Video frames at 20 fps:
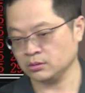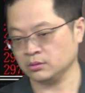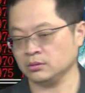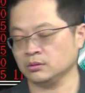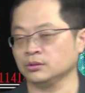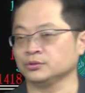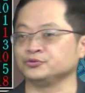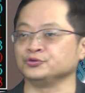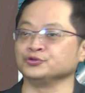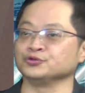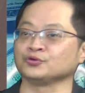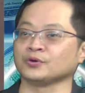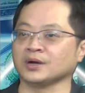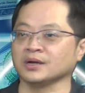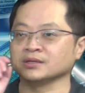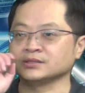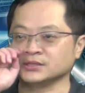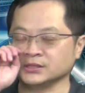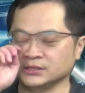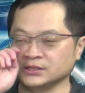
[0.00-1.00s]
群创
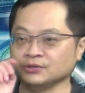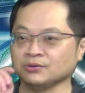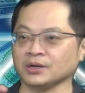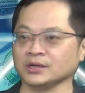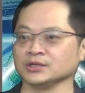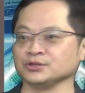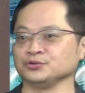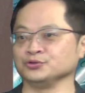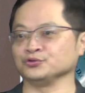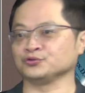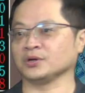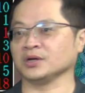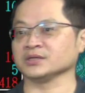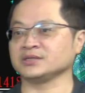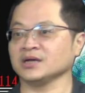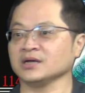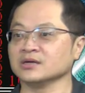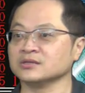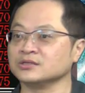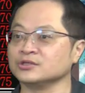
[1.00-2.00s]
十七块的群创
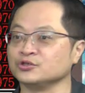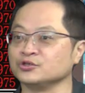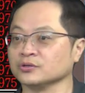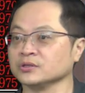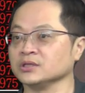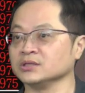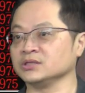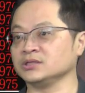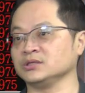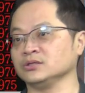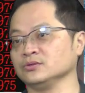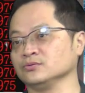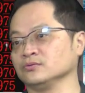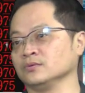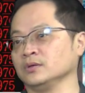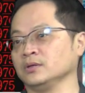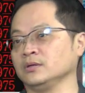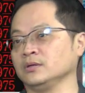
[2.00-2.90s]
现在二十九点七五，哎，